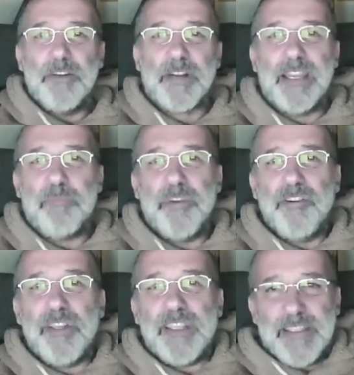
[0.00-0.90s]
Ora, le
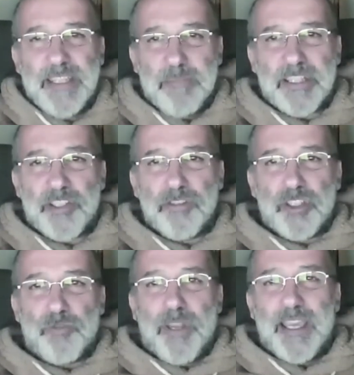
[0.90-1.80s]
opinioni delle
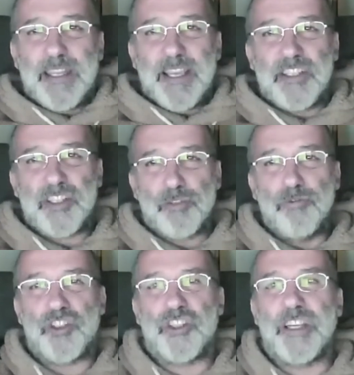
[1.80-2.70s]
persone sull'etica di
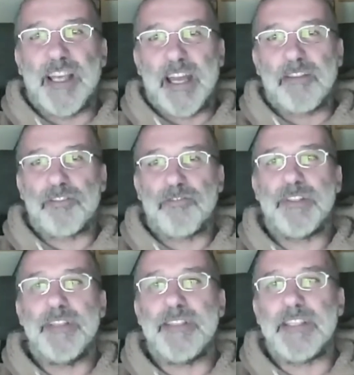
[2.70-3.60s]
ciascuno scenario sono
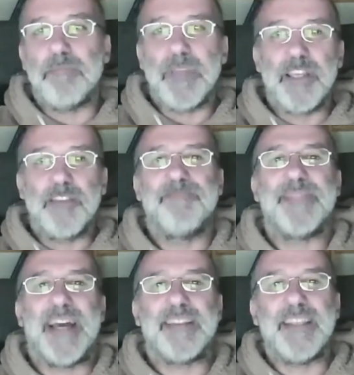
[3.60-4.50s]
sensibili
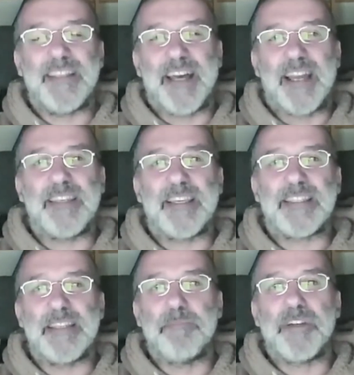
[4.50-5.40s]
a dettagli
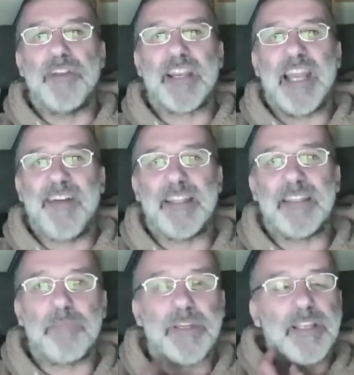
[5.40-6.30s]
che sembrano
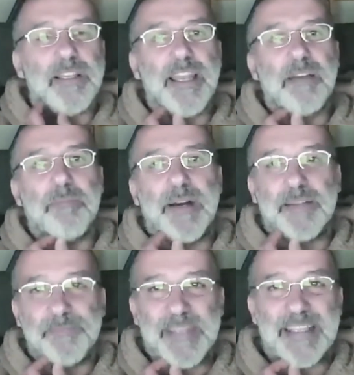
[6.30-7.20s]
irrilevanti per il
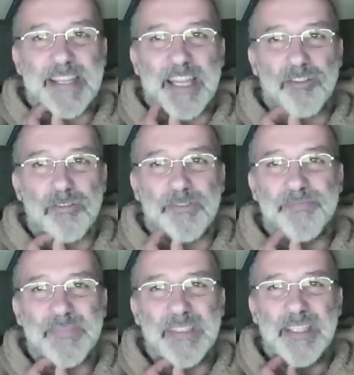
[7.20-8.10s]
dilemma astratto.
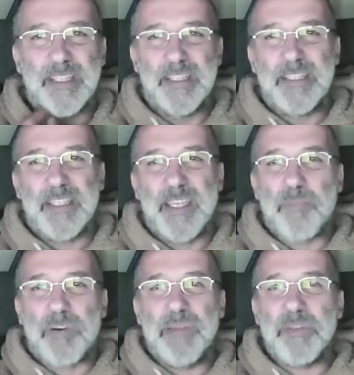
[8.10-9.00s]

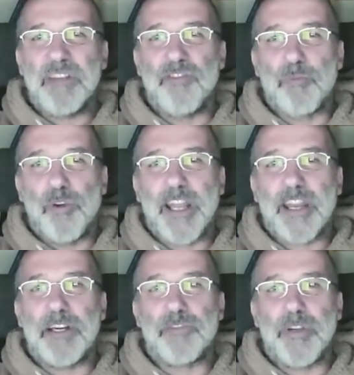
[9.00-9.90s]
Il problema di
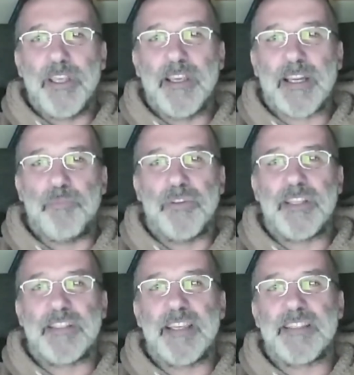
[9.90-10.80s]
formulare una teoria che
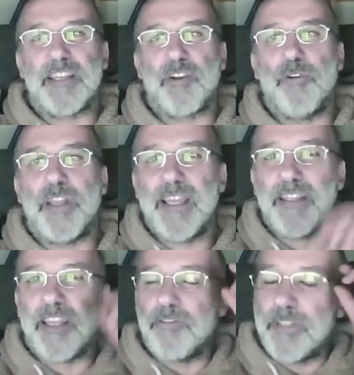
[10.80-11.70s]
potesse essere
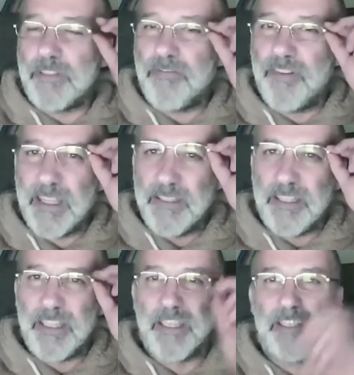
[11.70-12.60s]
coerente con i
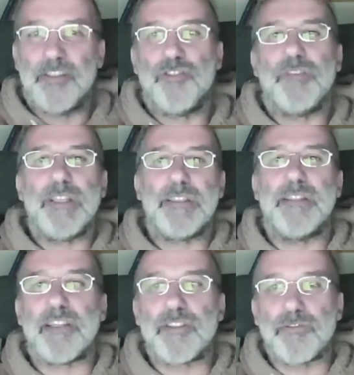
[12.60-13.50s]
differenti
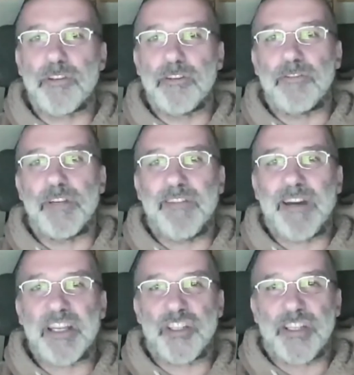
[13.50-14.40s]
giudizi che sorgono nei
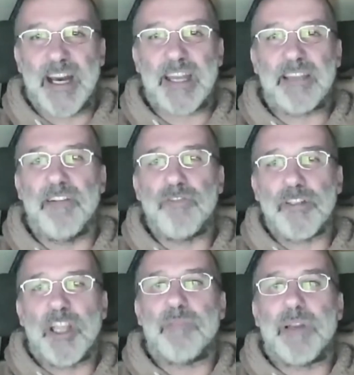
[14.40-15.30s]
vari scenari fu
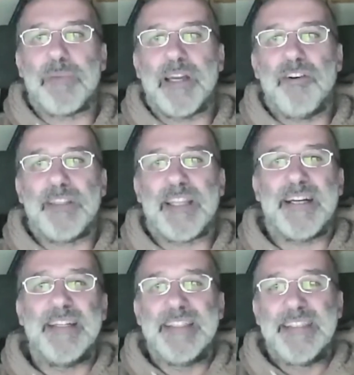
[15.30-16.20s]
fondato per la prima
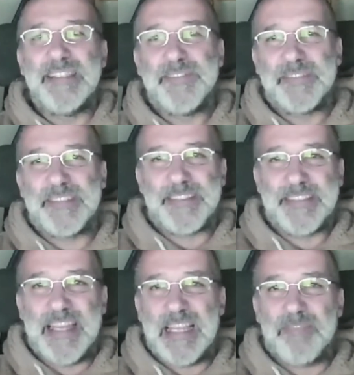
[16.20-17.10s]
volta
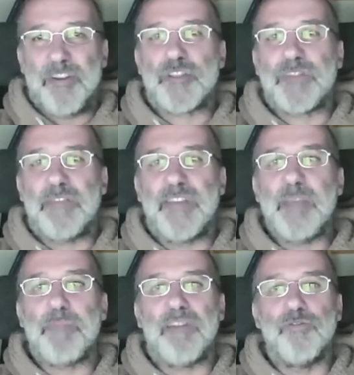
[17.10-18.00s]
dalla filosofa
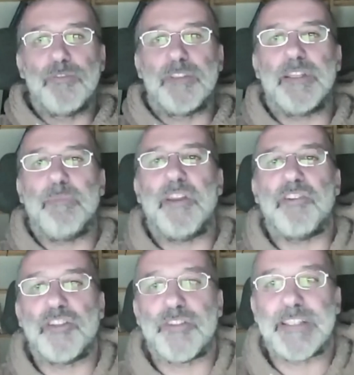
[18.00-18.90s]
Filippa Foot nel
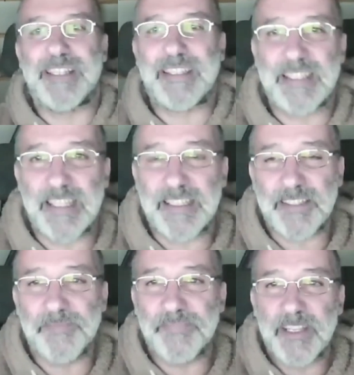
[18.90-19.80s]

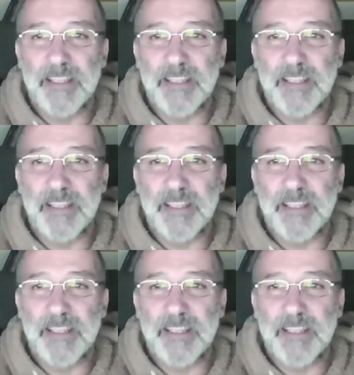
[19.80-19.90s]
1967.